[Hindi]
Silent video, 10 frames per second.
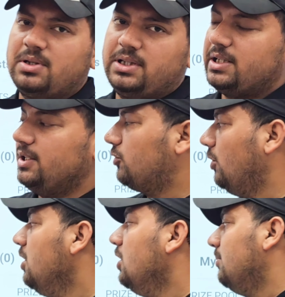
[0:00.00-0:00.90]
में देखने
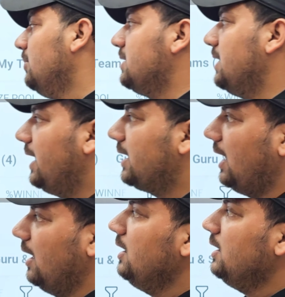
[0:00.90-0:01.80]
को मिल जाएगा
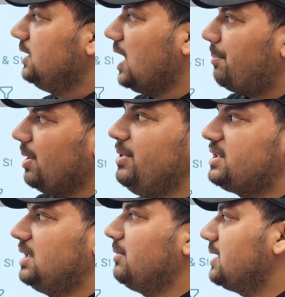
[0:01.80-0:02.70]
यहाँ पे
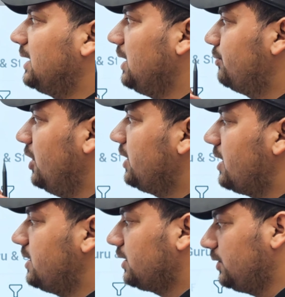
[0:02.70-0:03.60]
बीस टीम के साथ आप ज्वाइन
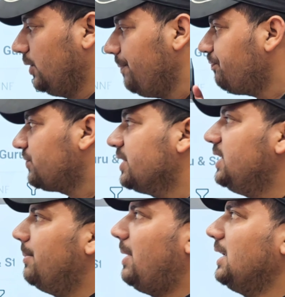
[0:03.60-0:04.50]
कर सकते हो
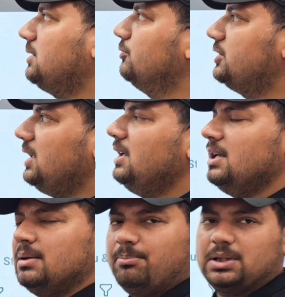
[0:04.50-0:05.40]
ये बात मुझे
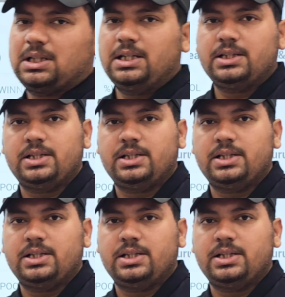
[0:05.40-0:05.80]
बतानी